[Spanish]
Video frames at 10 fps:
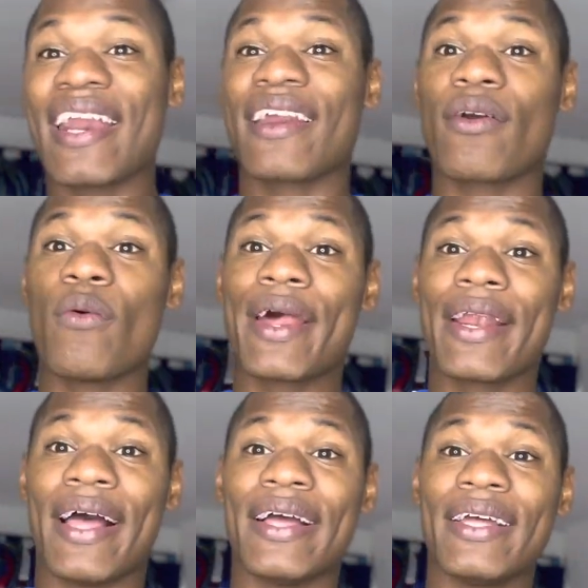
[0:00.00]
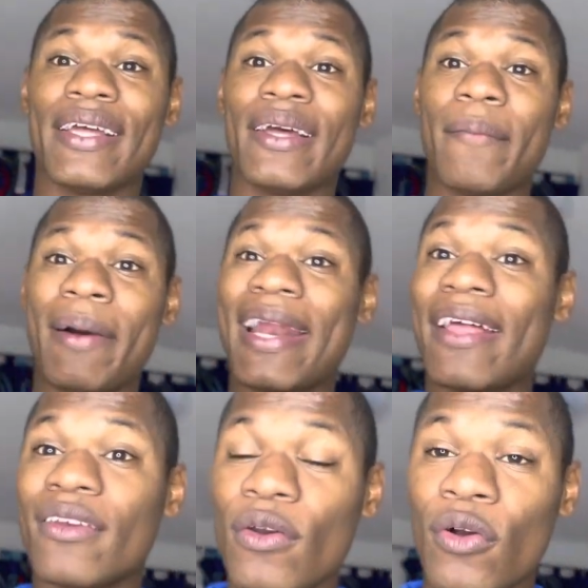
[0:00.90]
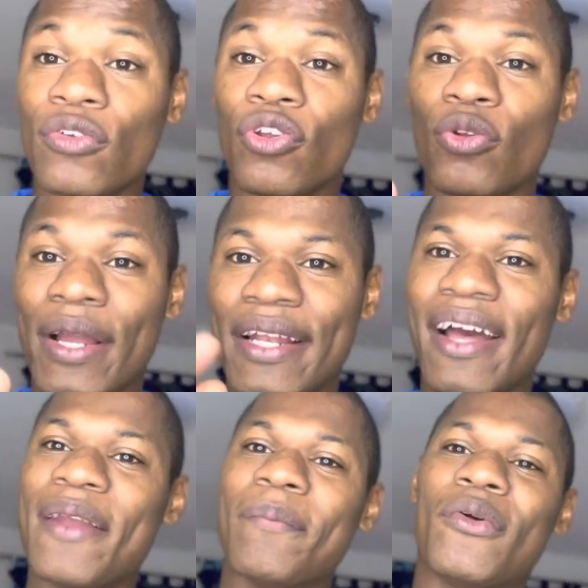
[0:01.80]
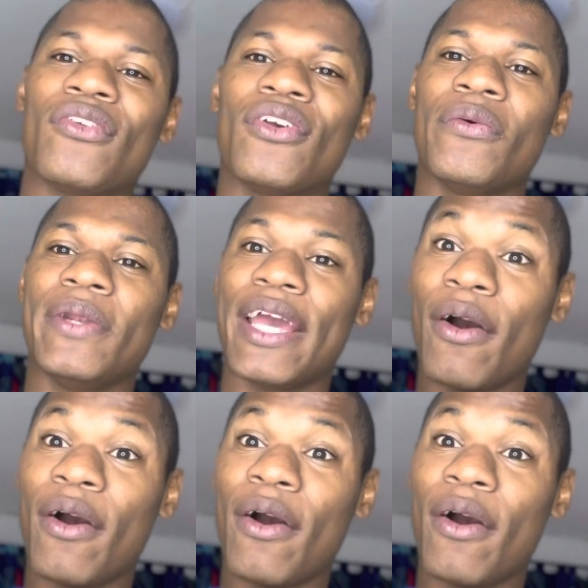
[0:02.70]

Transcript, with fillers: Recuerda para Dios no hay nada imposible.